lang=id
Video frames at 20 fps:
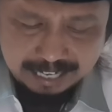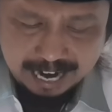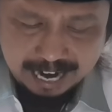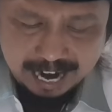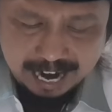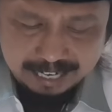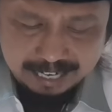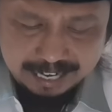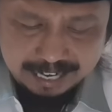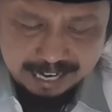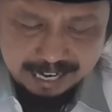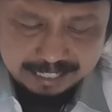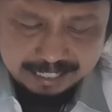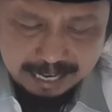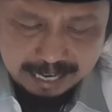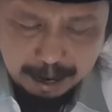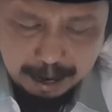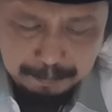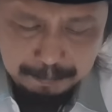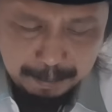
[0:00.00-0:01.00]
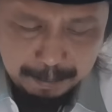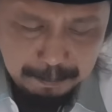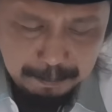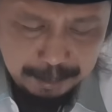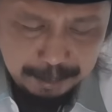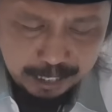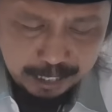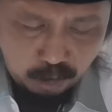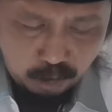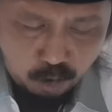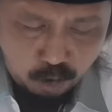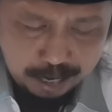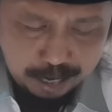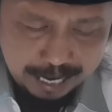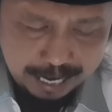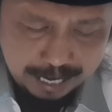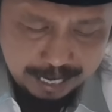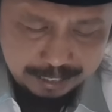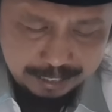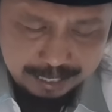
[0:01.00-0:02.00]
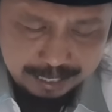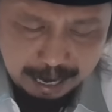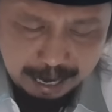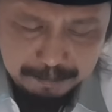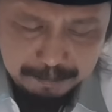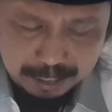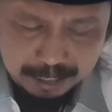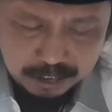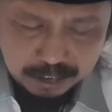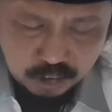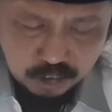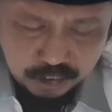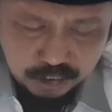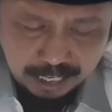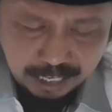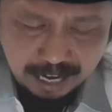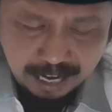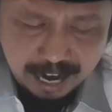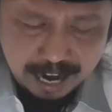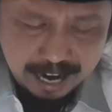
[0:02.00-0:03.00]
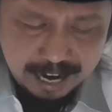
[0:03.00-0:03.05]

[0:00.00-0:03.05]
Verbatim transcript: adanya pembelokan nama Syekh